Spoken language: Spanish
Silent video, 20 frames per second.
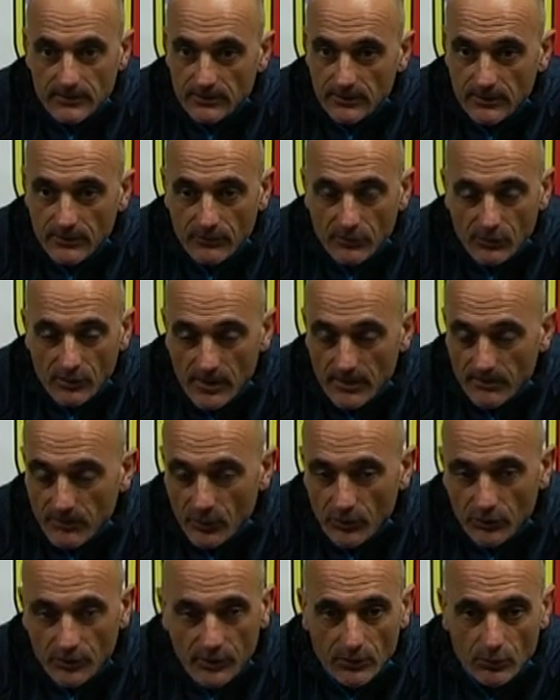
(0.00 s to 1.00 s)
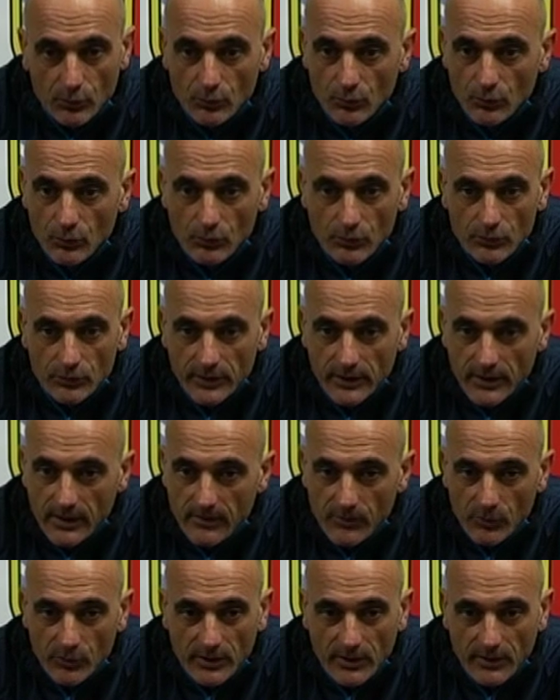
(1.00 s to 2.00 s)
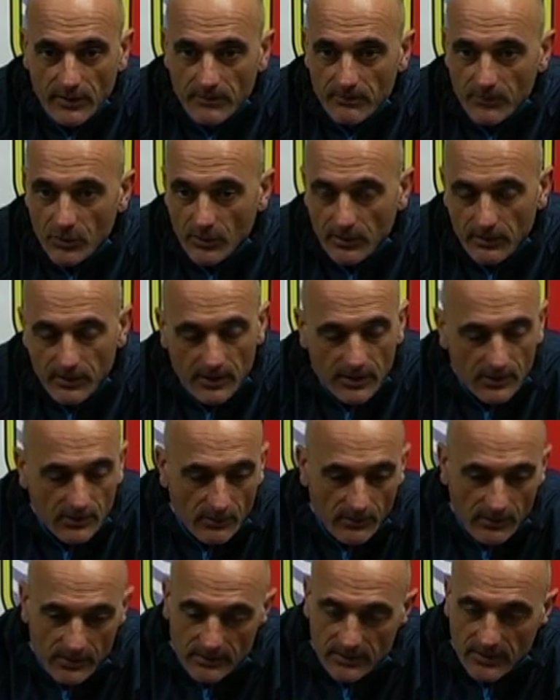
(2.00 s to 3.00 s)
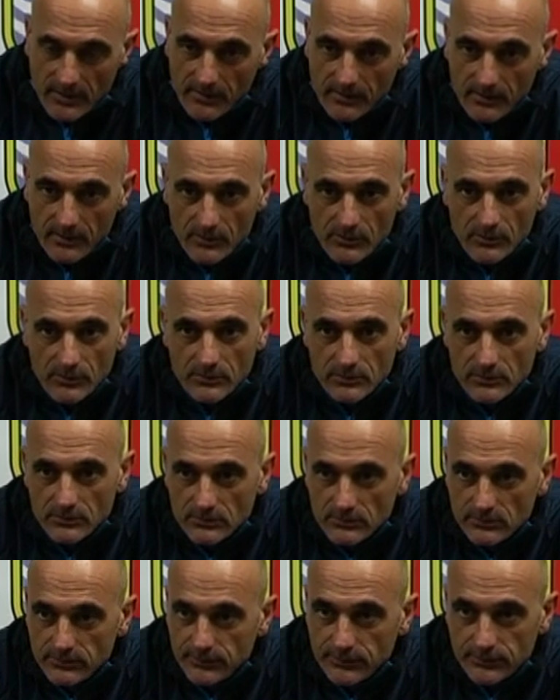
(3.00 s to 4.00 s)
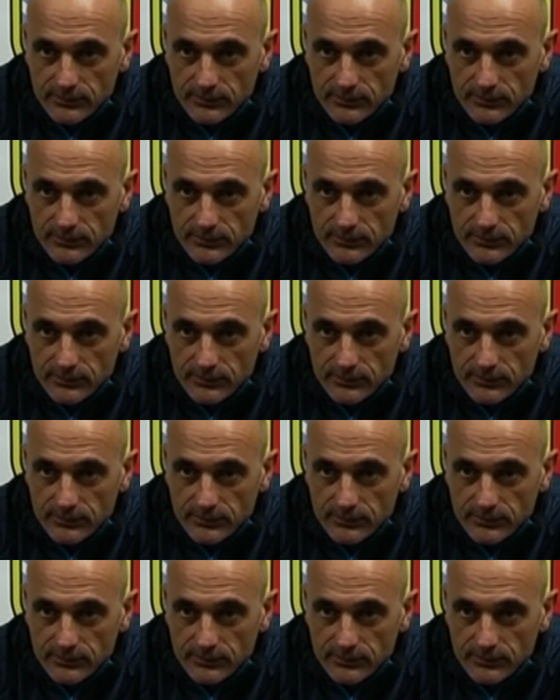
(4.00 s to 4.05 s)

y son campos donde tú tienes que poner 100%, concentración,